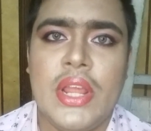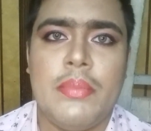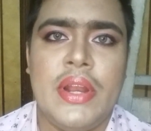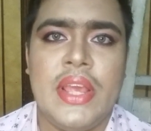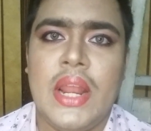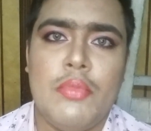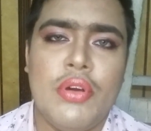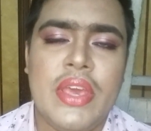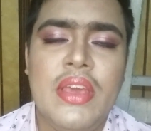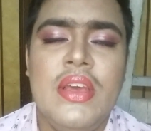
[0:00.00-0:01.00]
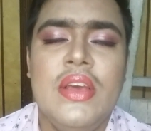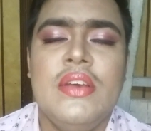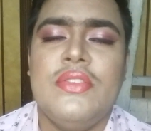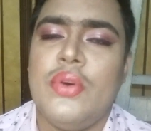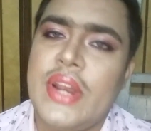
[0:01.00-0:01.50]
ப்ரொடெக்ட் பண்ணிக்கலாம் ஓகே
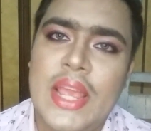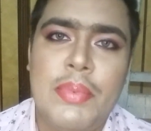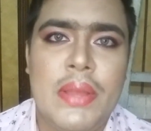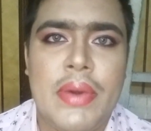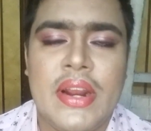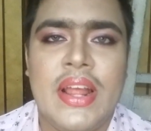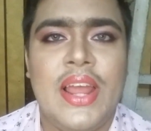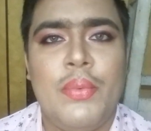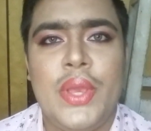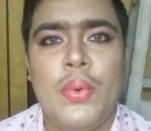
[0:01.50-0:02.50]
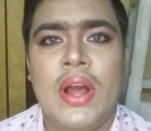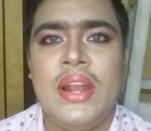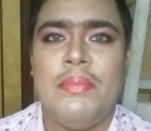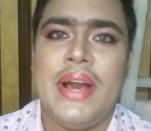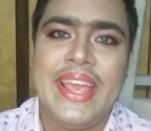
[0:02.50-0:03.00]
ஸோ ட்ரை பண்ணி பாருங்கள் லவ் யூ
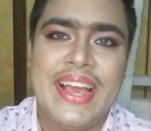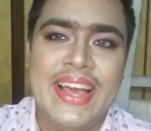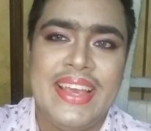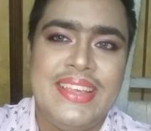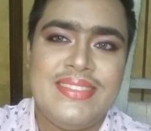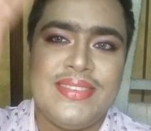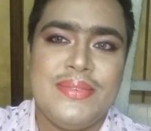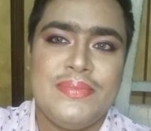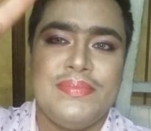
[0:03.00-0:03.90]
ஆல் பாய் காய்ஸ்